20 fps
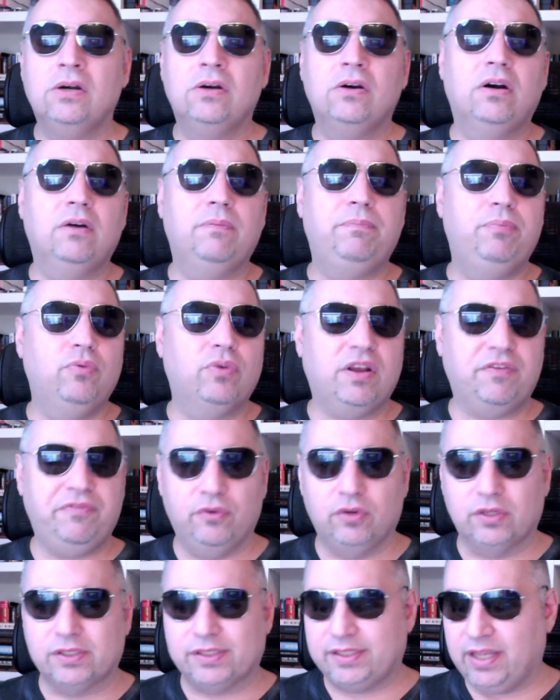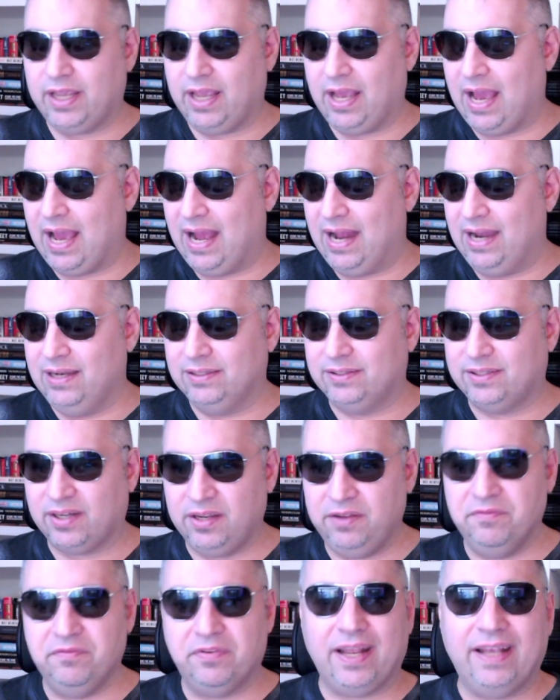oppure forse
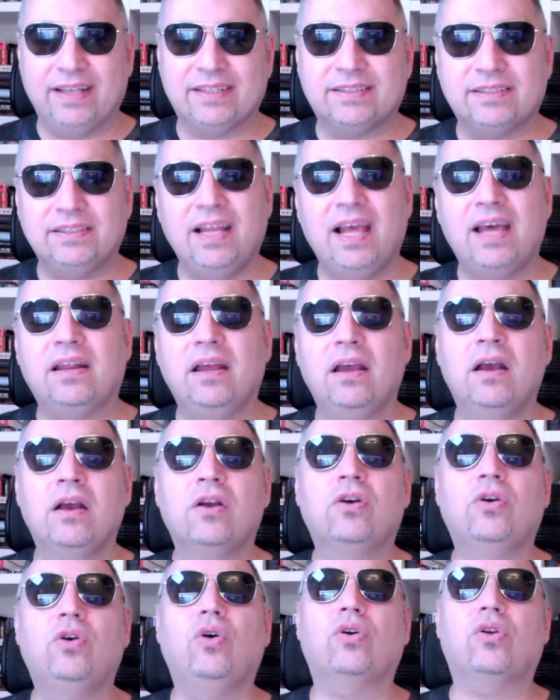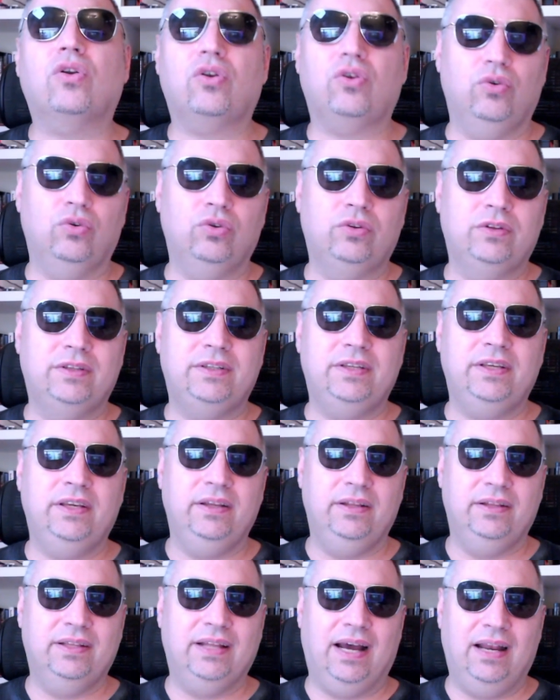altri wrestler
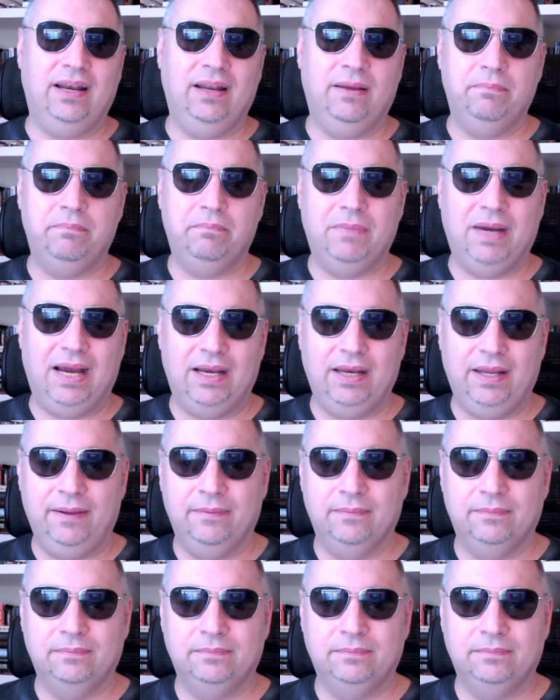corrotti dal male.